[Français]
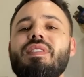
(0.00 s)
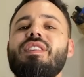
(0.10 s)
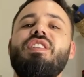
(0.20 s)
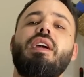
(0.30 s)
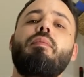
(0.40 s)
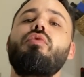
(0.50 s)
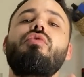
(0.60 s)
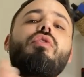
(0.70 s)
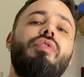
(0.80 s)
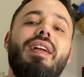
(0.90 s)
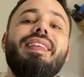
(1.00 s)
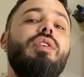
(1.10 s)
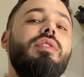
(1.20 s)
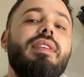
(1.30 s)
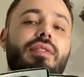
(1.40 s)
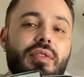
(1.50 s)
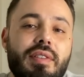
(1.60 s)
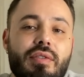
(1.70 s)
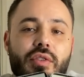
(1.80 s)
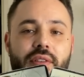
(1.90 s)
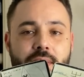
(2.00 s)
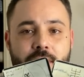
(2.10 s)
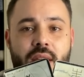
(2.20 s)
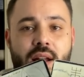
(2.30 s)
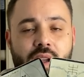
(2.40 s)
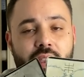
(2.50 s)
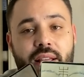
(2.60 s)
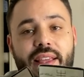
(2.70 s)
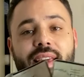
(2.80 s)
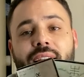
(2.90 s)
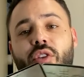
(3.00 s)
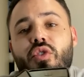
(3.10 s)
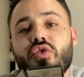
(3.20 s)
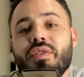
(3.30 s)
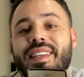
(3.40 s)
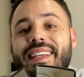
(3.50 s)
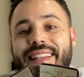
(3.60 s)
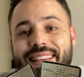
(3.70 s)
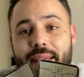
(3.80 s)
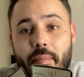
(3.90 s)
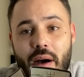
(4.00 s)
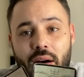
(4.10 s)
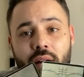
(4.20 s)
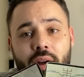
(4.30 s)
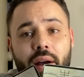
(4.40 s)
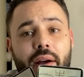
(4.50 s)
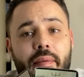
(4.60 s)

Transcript: je dirais plus, enfin, ligoter, saucissonner. Il y a quelque chose qui démarre